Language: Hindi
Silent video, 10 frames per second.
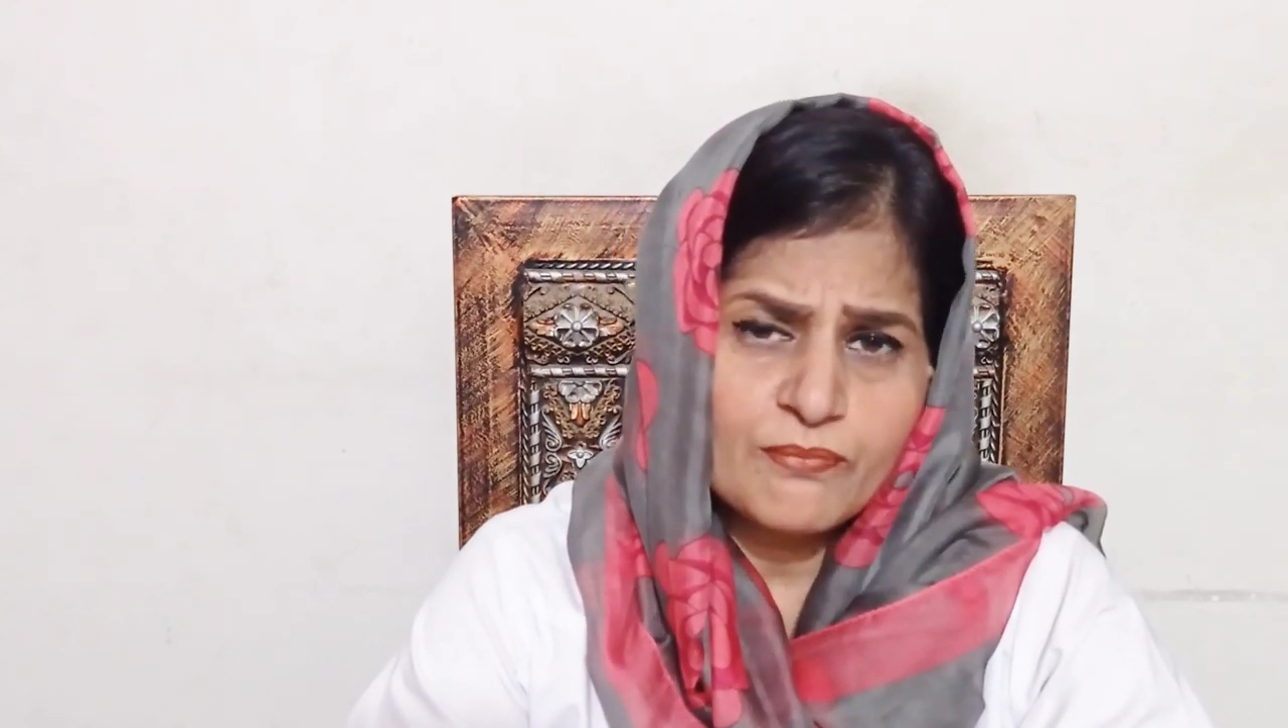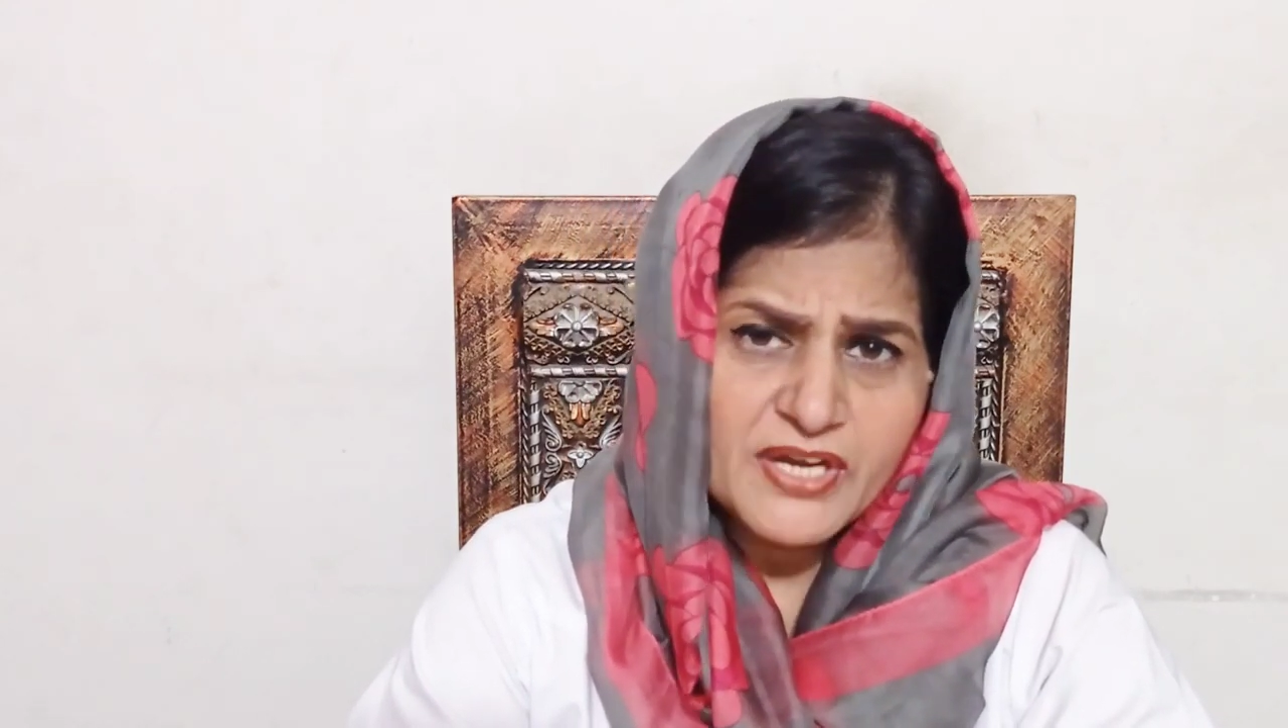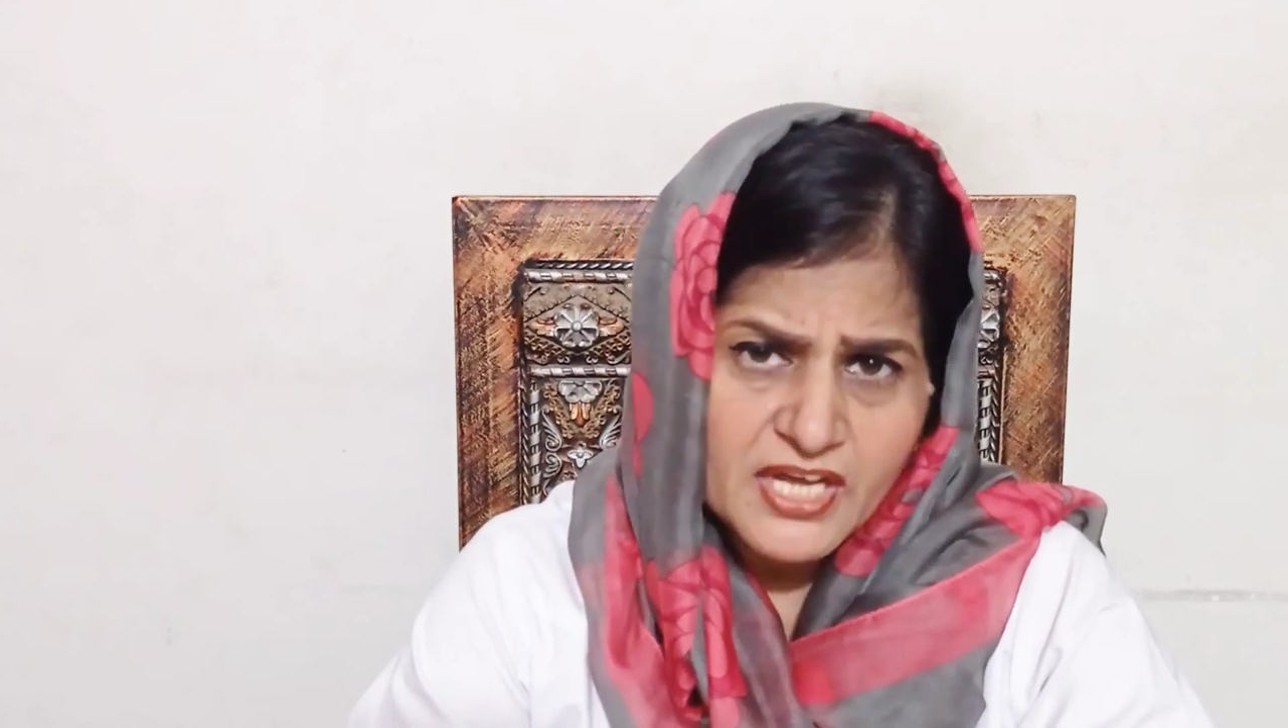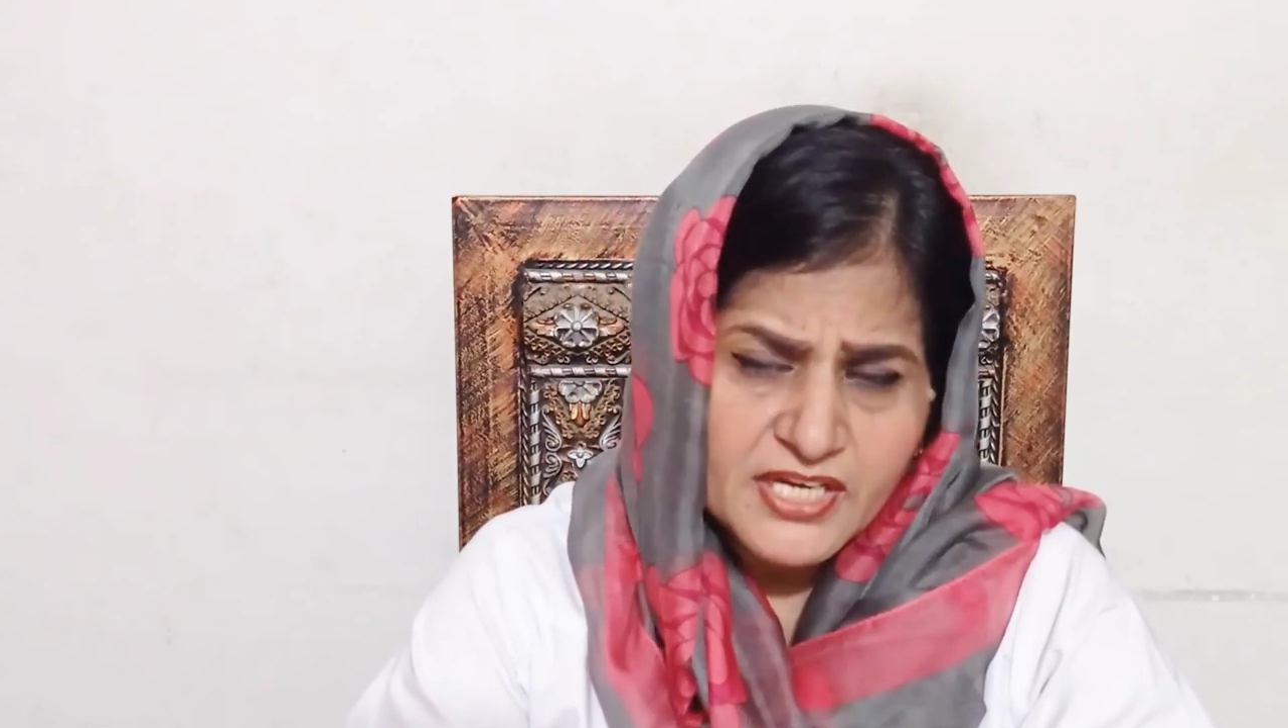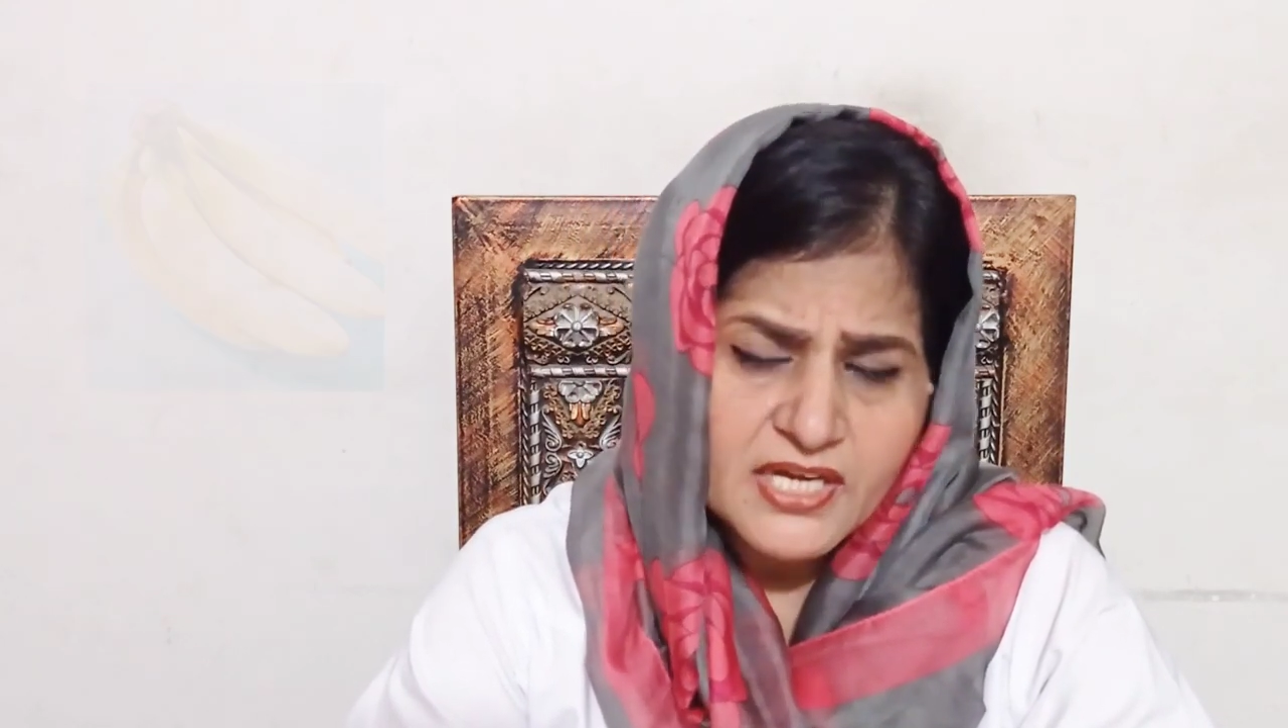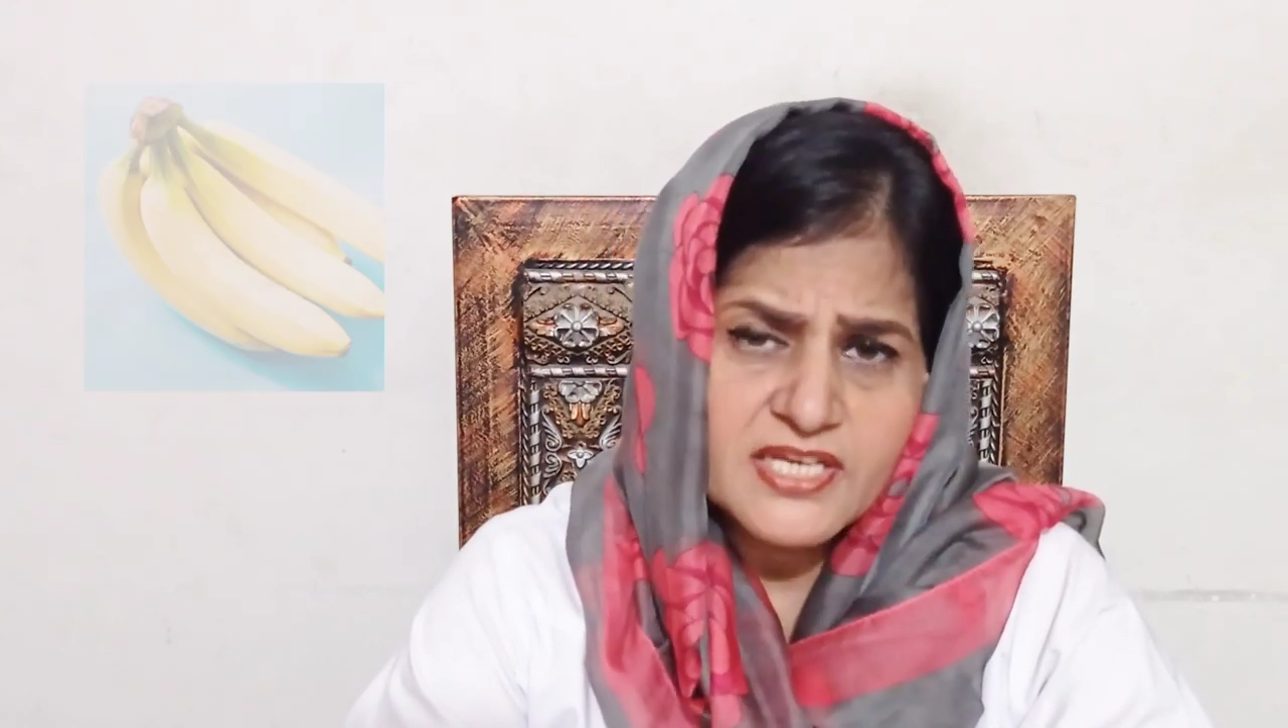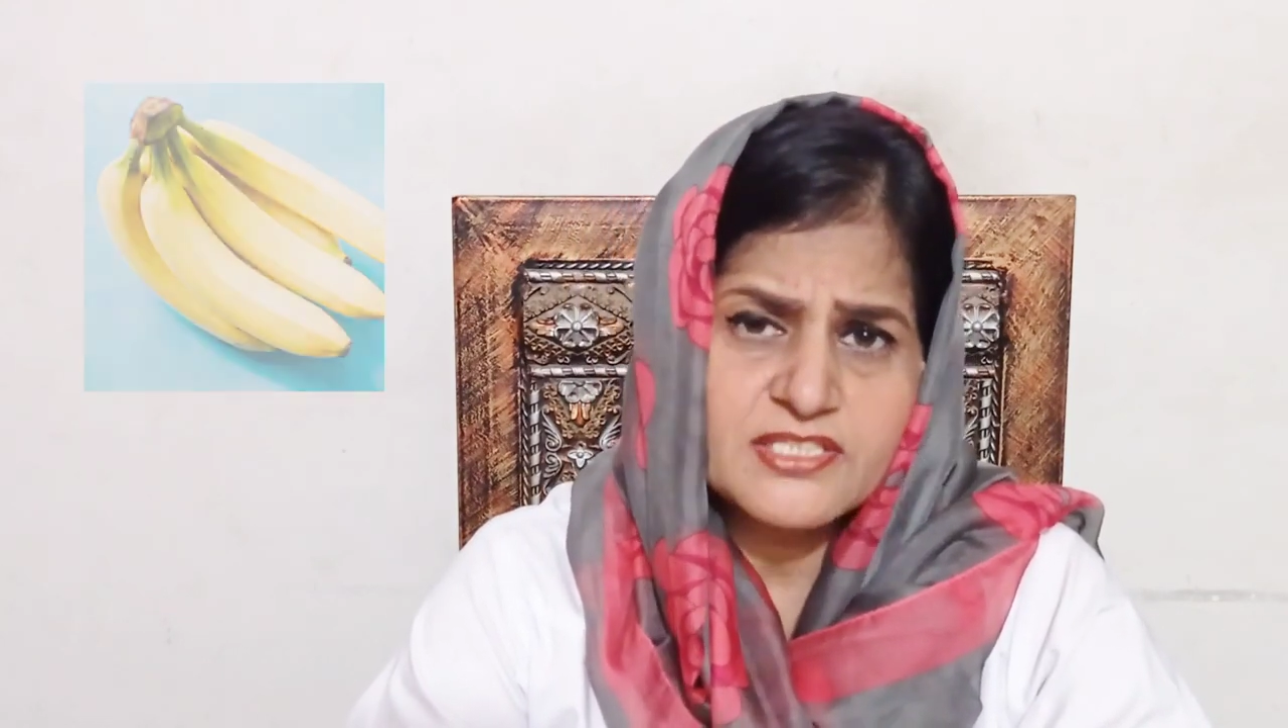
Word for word: बनाना का